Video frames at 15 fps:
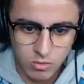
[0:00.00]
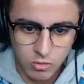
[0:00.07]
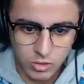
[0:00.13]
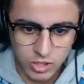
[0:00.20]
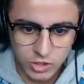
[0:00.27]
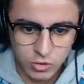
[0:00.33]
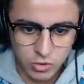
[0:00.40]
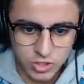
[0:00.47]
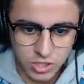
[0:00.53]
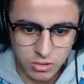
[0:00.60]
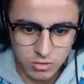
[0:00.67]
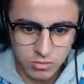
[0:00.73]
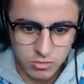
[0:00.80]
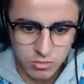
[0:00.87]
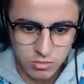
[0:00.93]
Oh, let's go, ça.
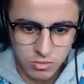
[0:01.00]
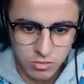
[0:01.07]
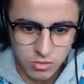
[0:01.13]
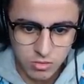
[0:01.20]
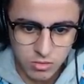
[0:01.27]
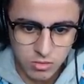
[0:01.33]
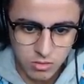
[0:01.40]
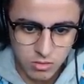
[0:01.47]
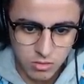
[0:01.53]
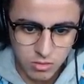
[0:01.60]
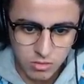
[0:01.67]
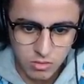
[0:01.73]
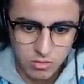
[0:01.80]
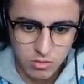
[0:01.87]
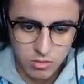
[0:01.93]

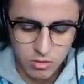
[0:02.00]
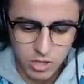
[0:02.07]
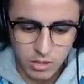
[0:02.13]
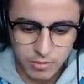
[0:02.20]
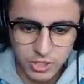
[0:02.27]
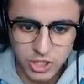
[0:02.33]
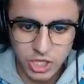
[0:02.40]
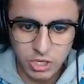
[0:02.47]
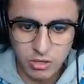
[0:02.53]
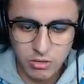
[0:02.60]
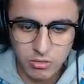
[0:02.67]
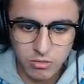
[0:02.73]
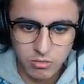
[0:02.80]
Elle a pris cher.